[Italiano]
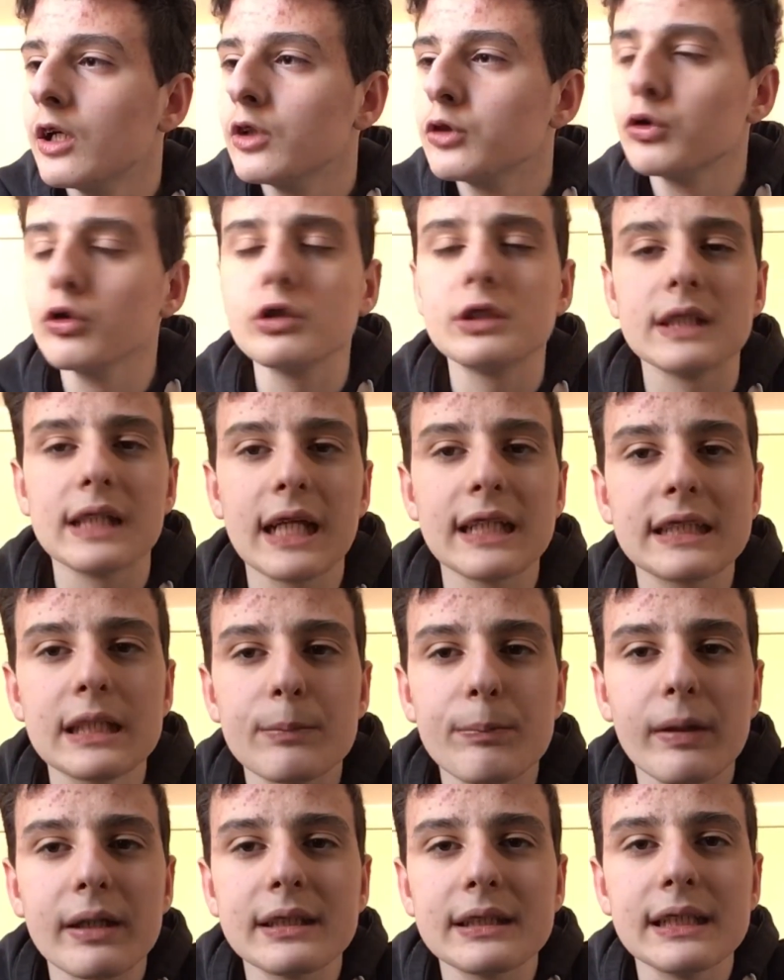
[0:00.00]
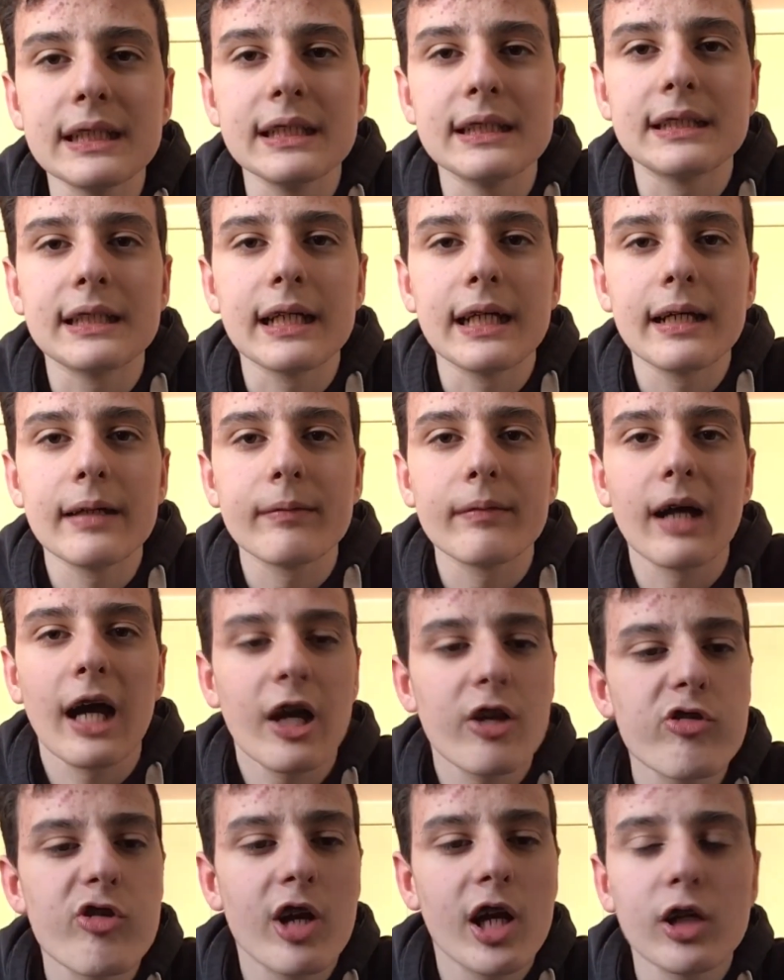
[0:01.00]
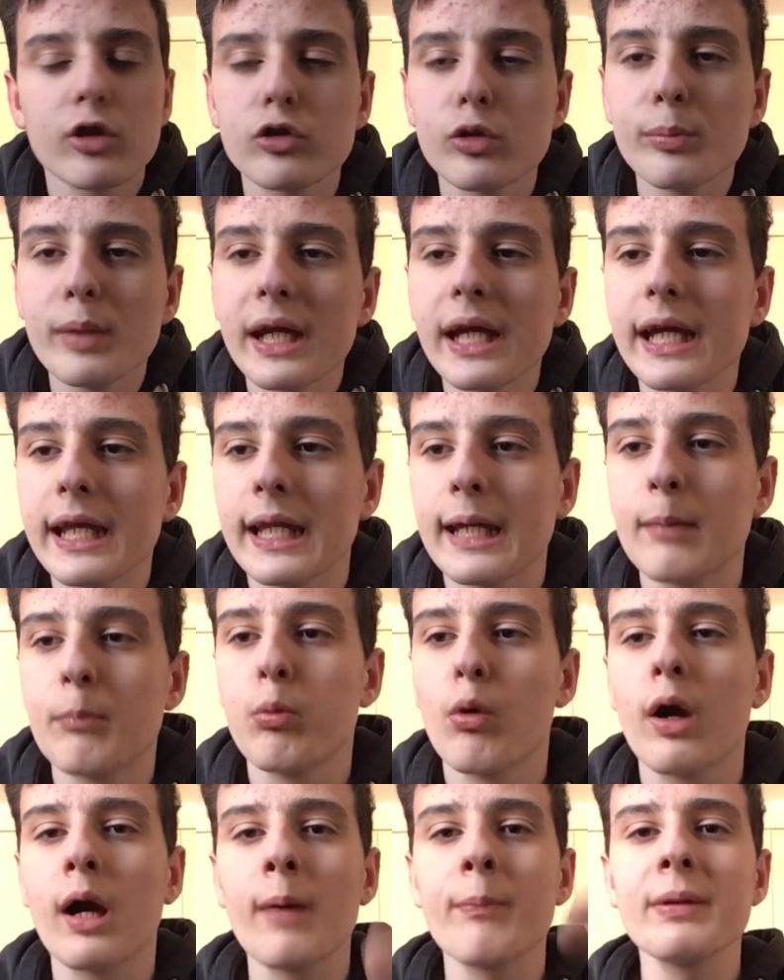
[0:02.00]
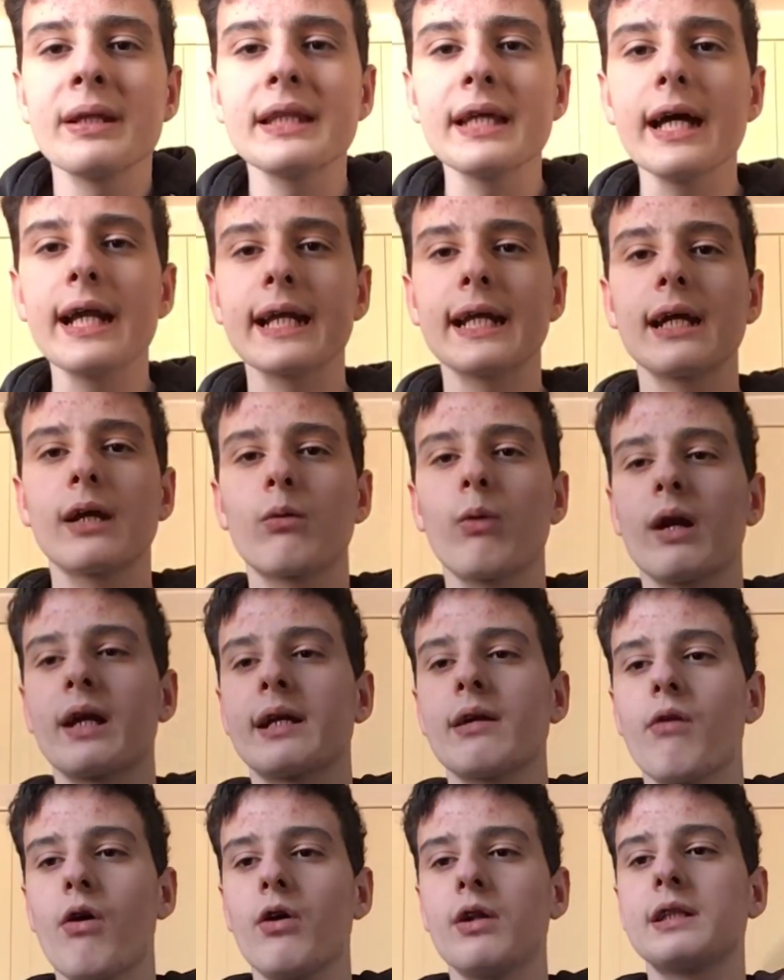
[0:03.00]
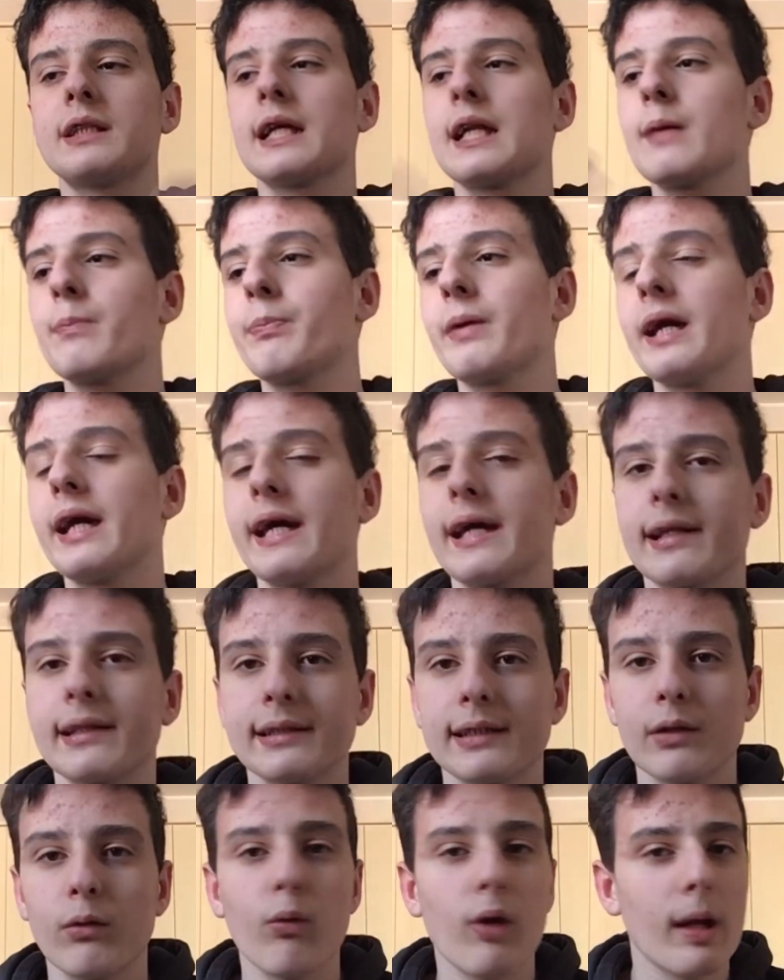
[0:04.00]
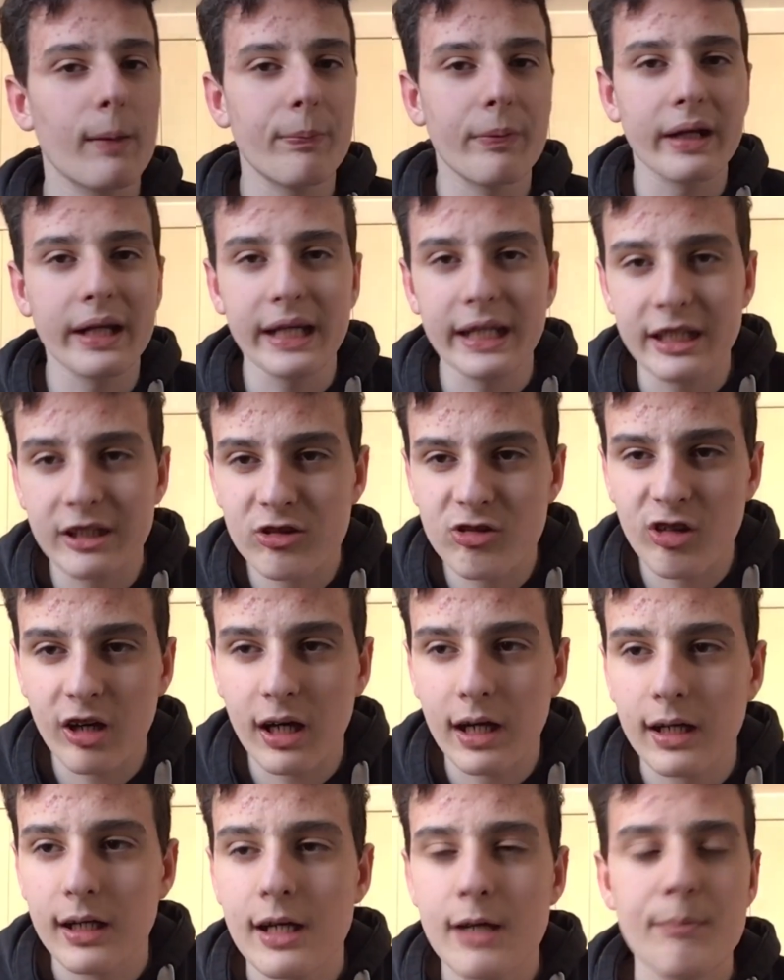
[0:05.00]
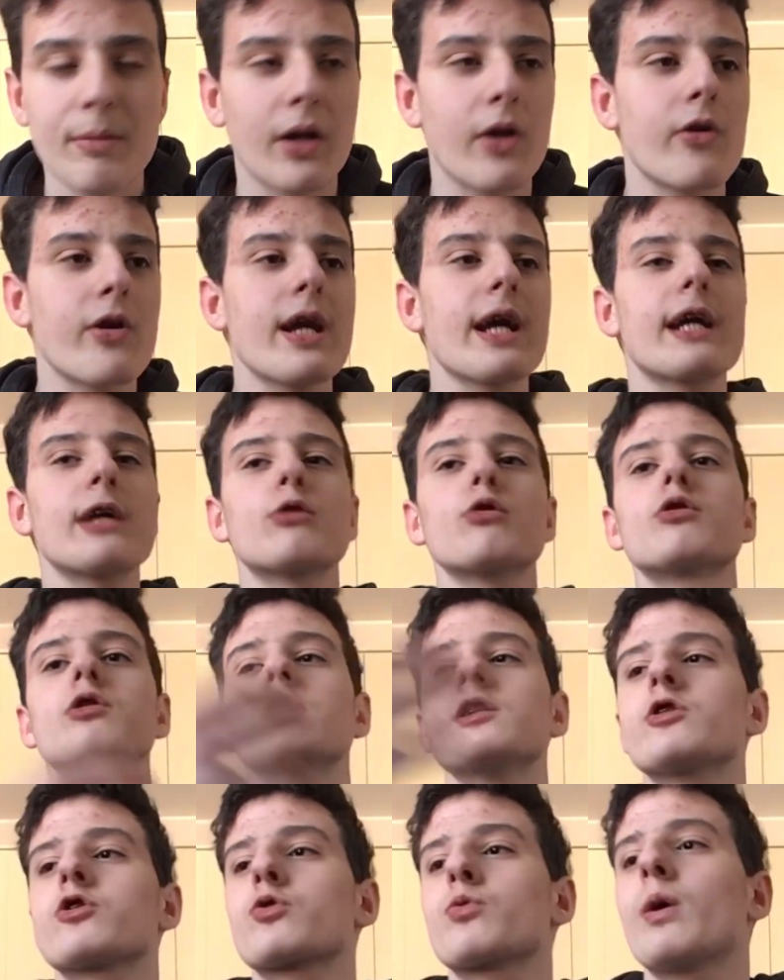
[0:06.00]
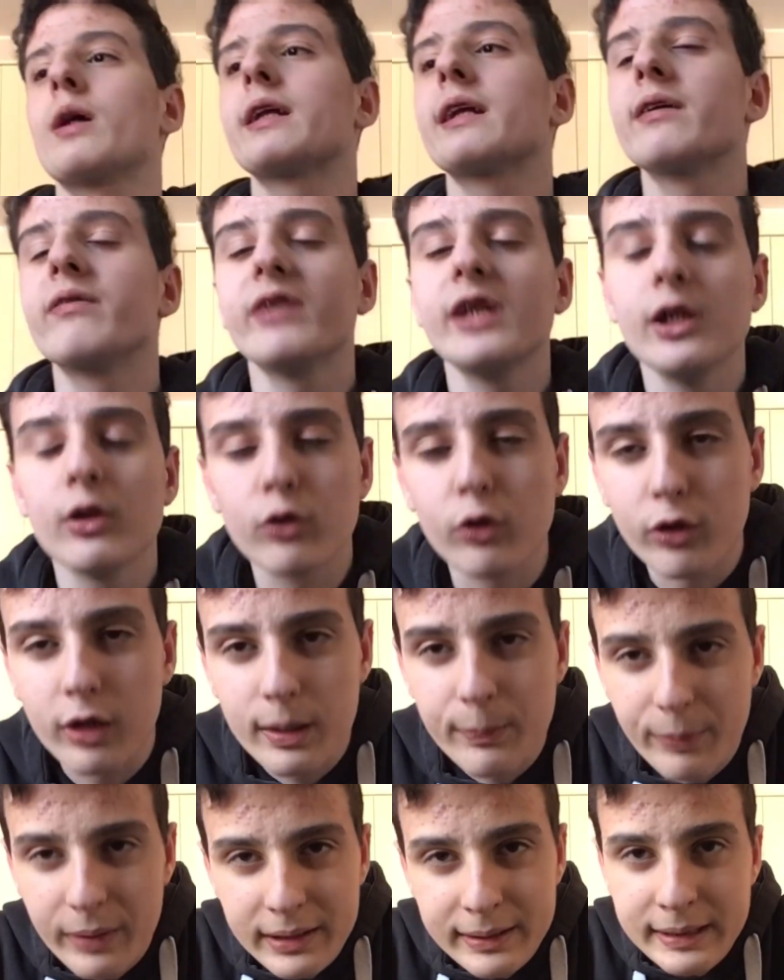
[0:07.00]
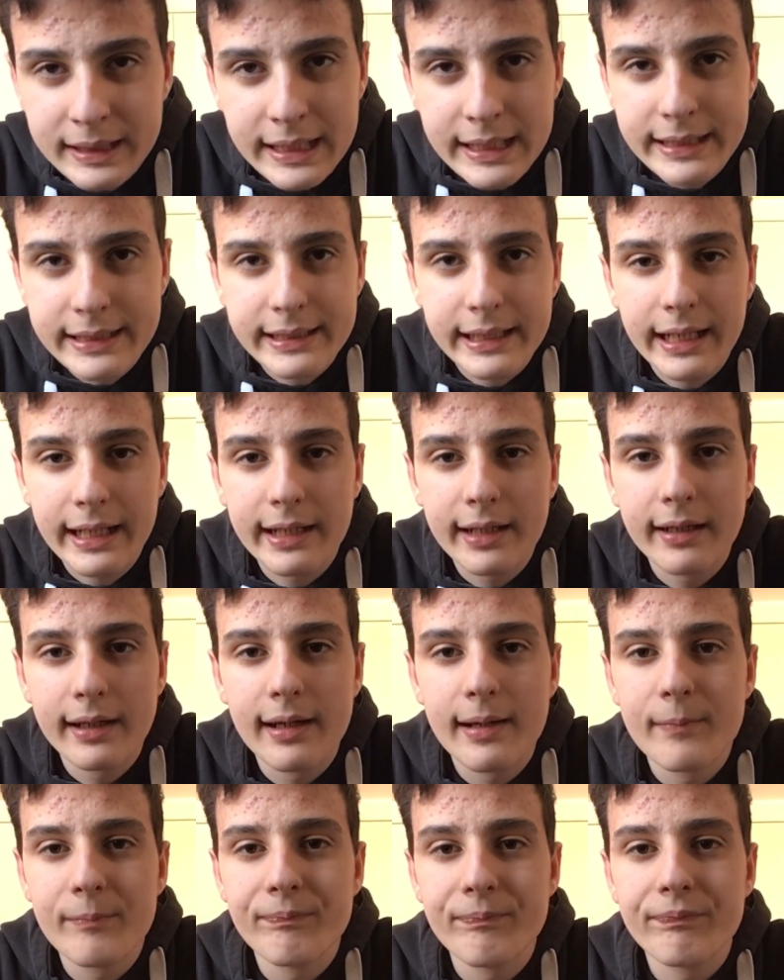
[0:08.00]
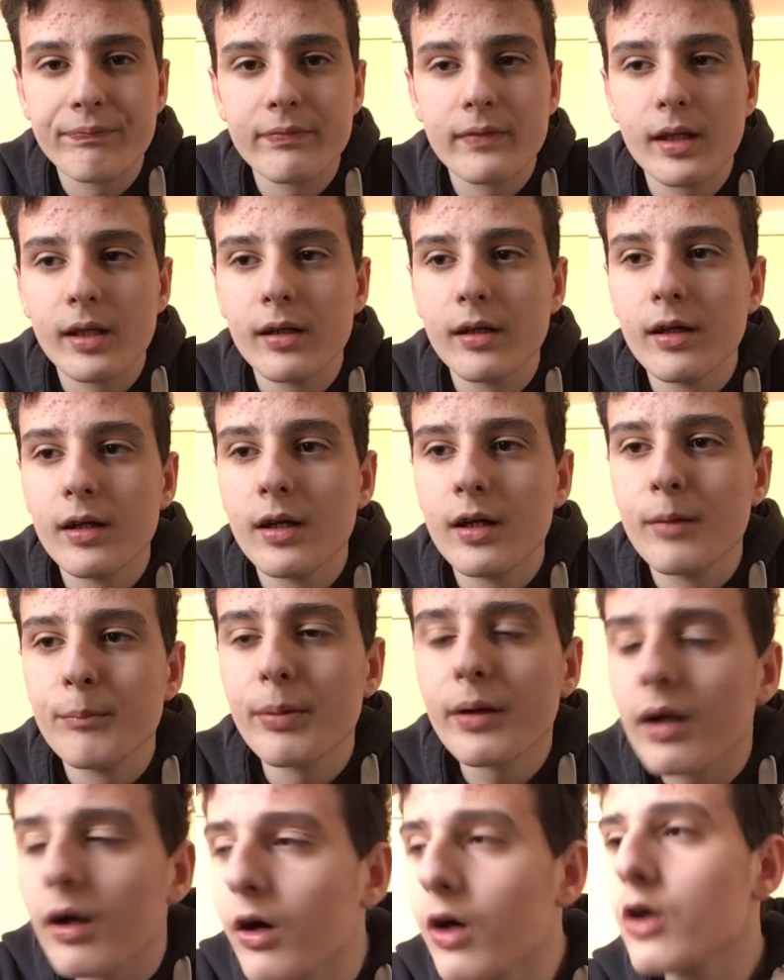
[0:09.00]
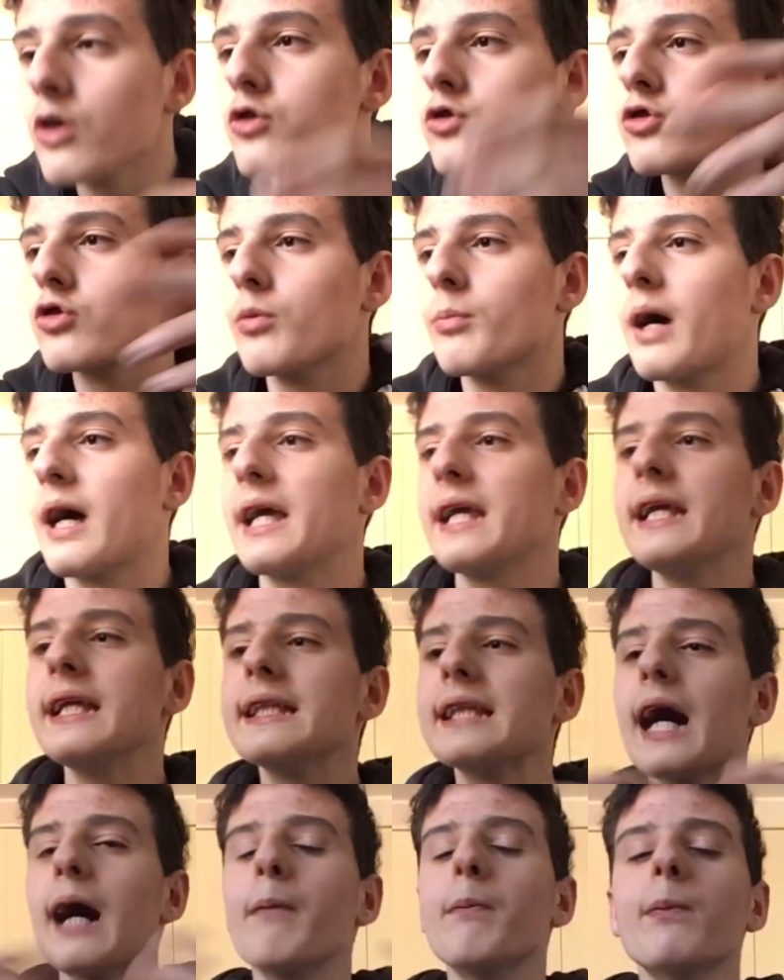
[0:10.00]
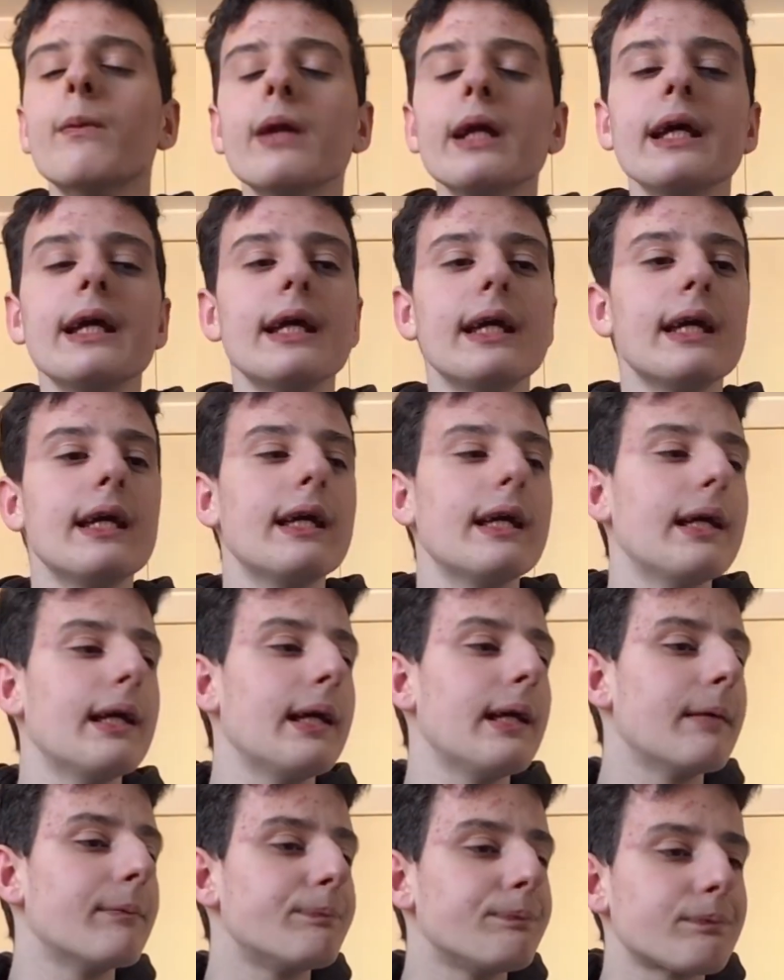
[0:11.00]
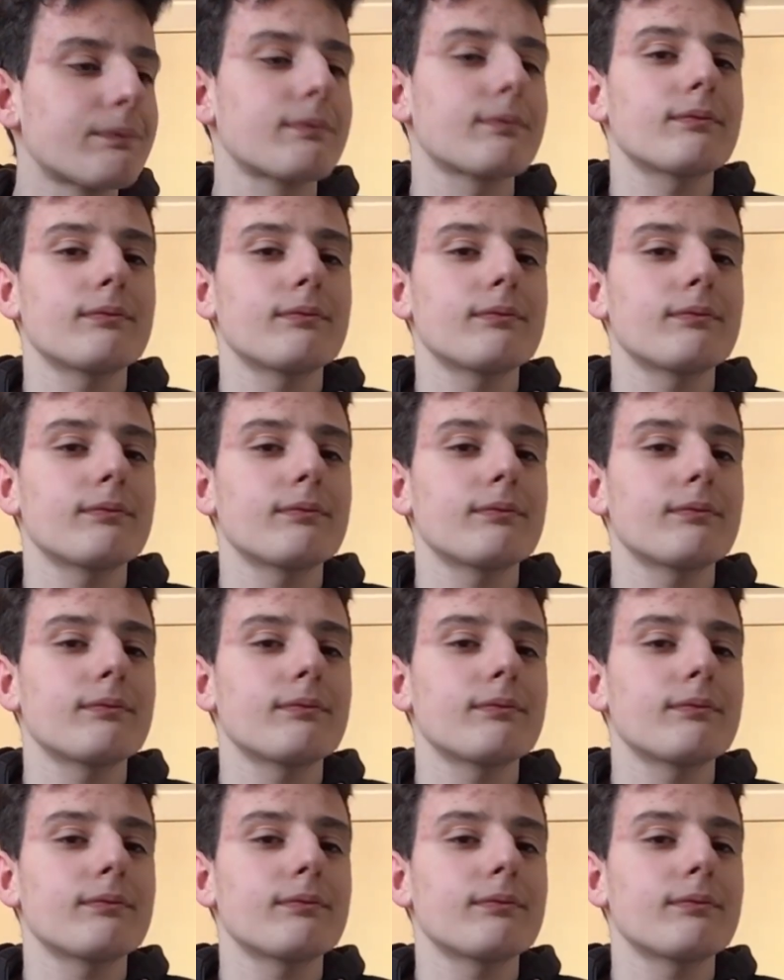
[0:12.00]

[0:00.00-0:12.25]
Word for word: tutte le altre partite ha giocato bene. Può capitare che qualche volta la perde o la pareggia, perché non è che tutte le squadre vincono le partite. Però, insomma, il Napoli